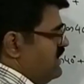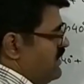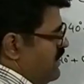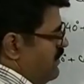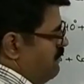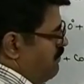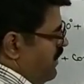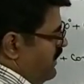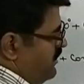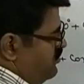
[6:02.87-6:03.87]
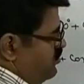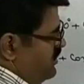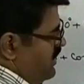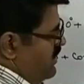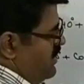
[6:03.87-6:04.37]
है माइनस हो
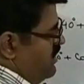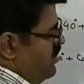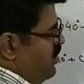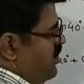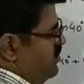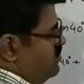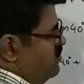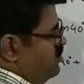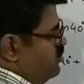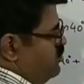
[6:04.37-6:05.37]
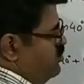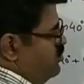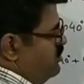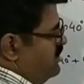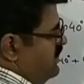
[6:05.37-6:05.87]
जाएगा कॉस टू
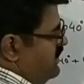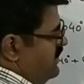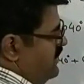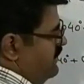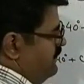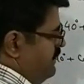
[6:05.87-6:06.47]
थीटा